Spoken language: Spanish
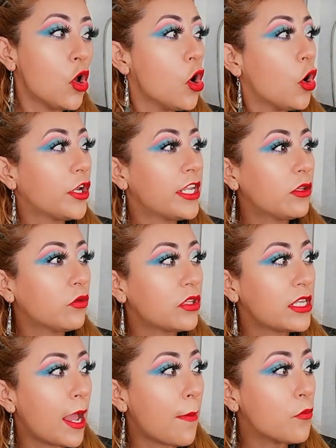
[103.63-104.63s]
Hoy es un
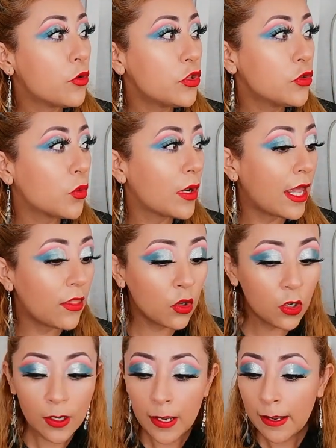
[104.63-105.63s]
día muy
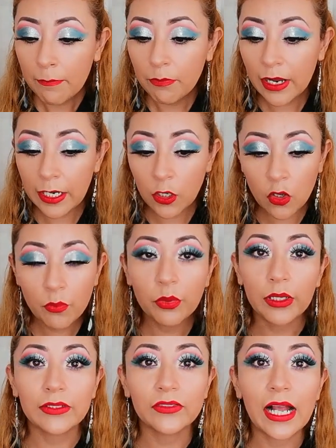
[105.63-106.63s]
nublado, pero
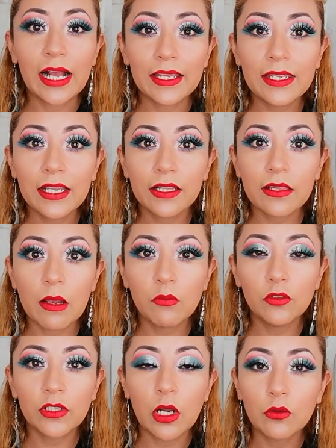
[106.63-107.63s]
pues aquí
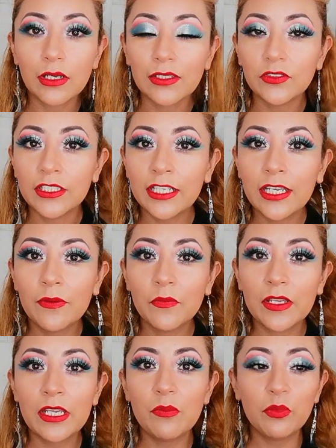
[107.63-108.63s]
estamos aún así
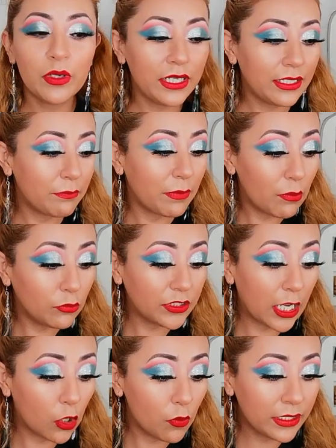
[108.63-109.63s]
y pues vamos
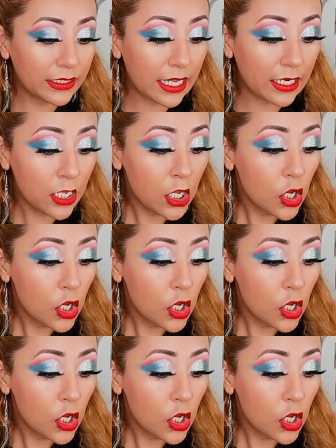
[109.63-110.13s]
a comenzar